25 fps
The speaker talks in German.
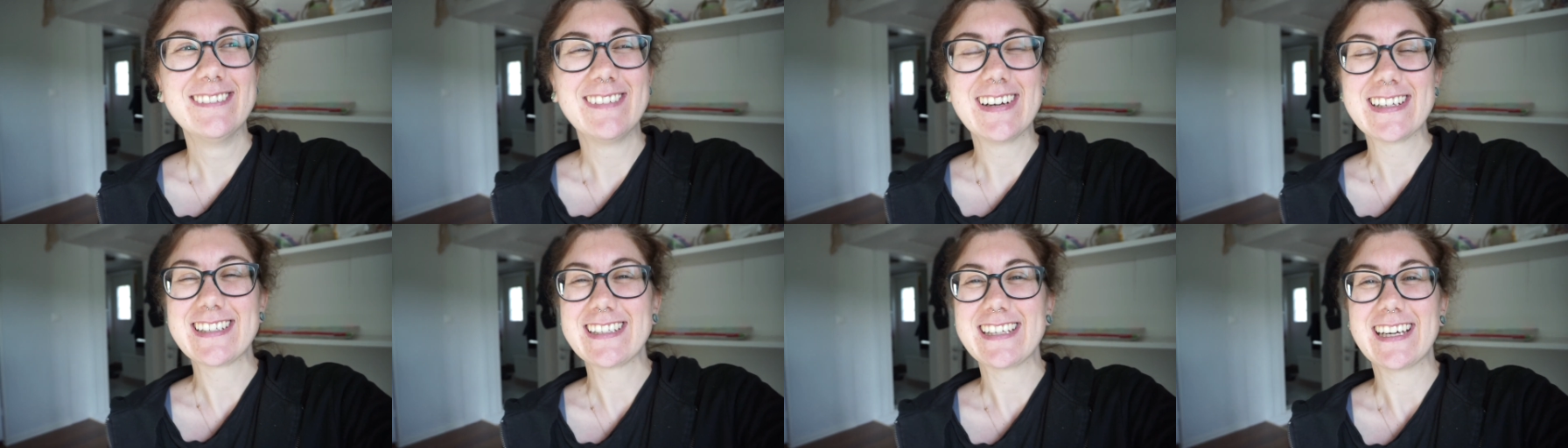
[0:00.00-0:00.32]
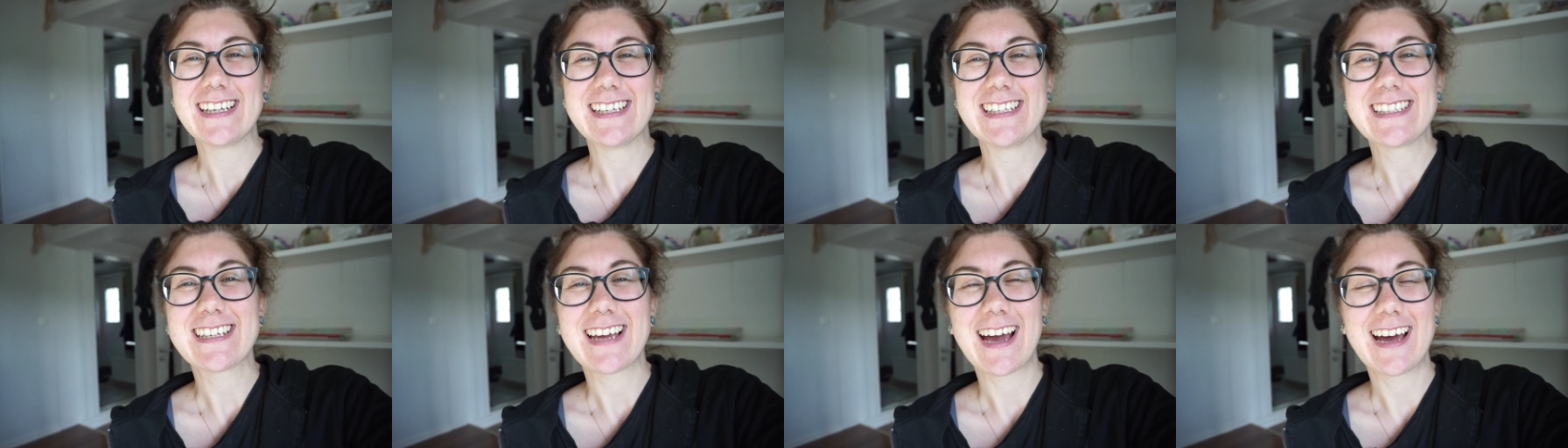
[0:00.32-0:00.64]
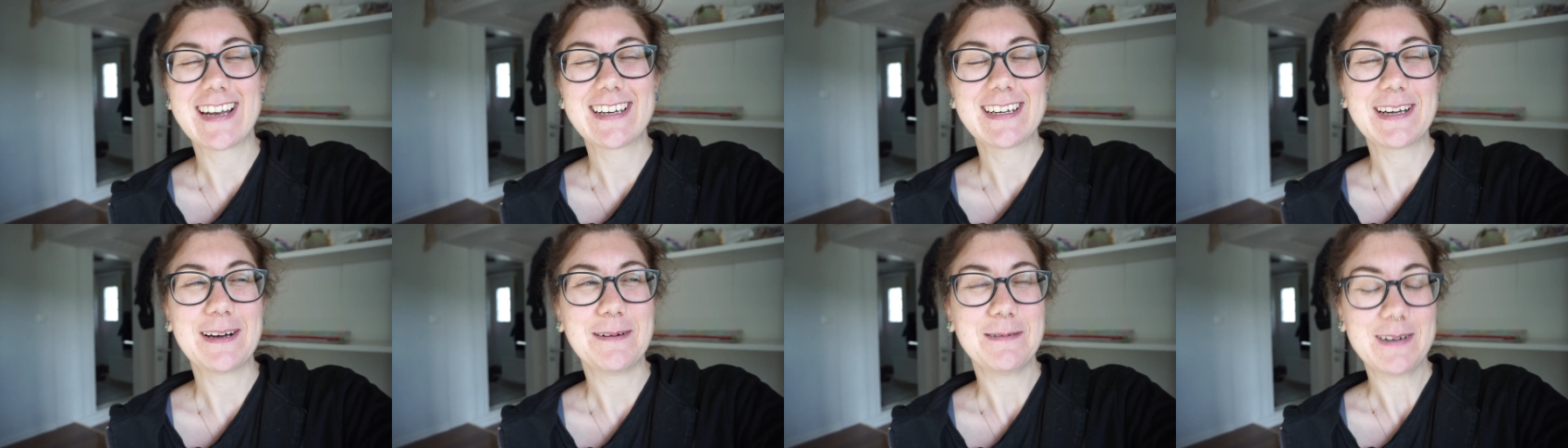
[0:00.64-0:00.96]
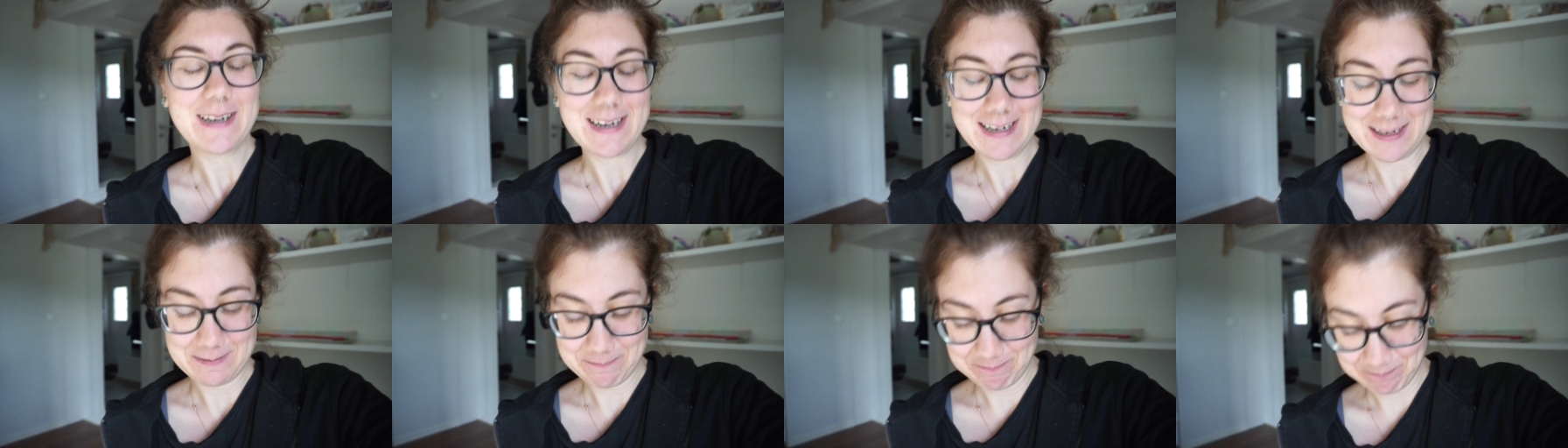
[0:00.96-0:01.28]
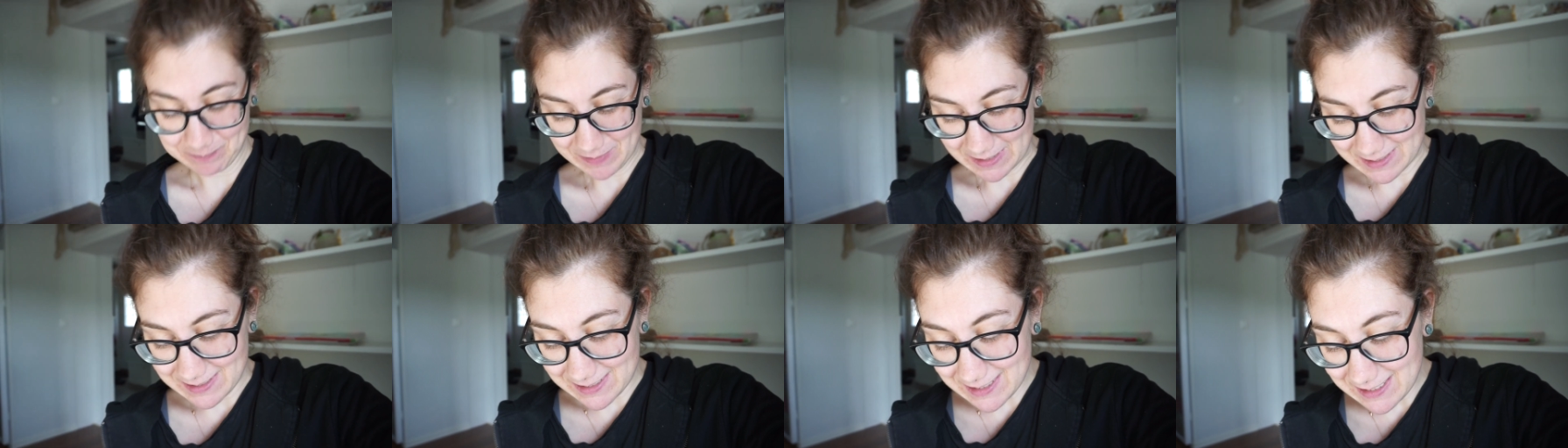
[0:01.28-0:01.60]
was ich ja nicht kann, aber
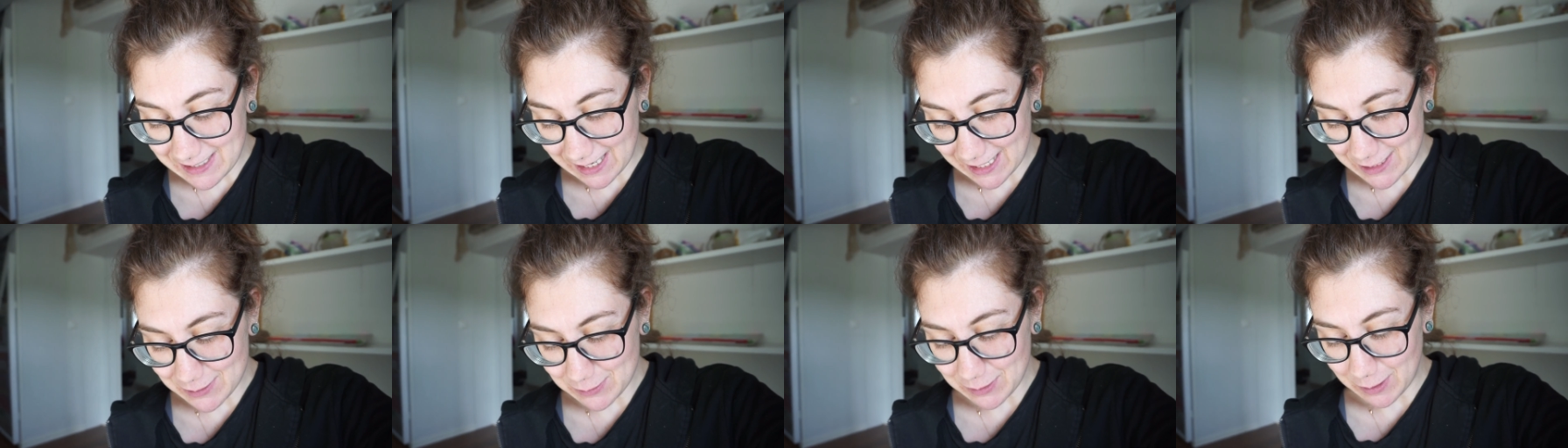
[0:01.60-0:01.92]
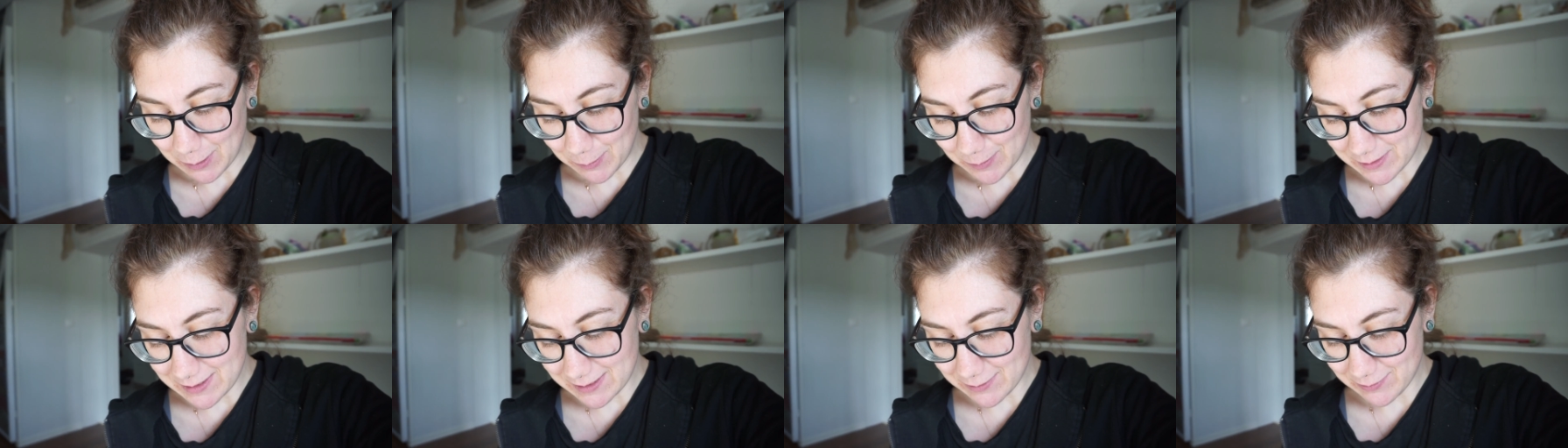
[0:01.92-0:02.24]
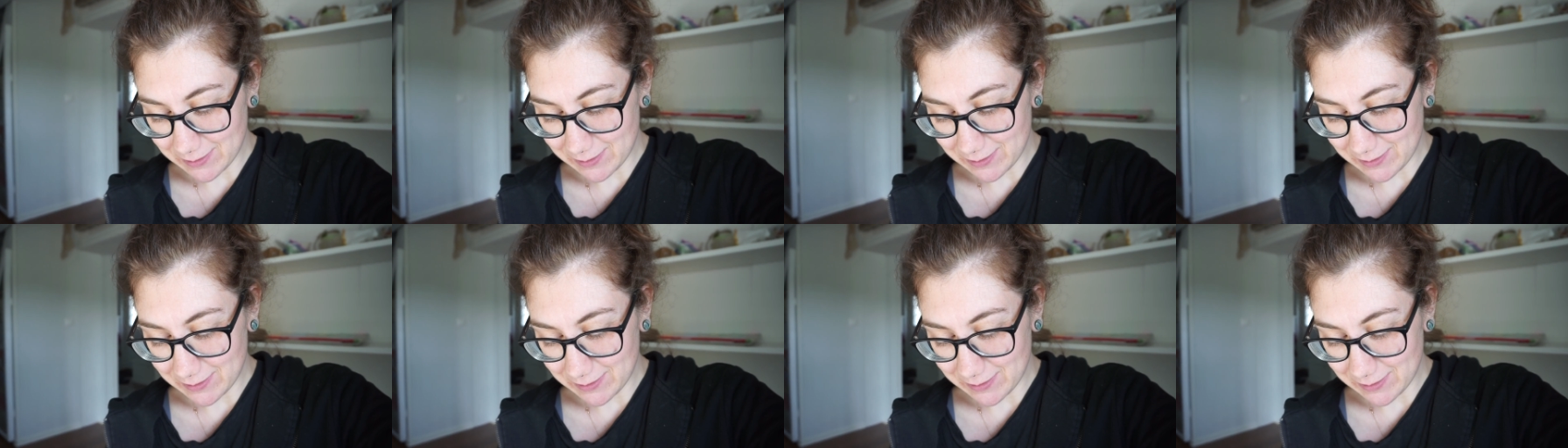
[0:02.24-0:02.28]
ähm, es sieht halt so aus,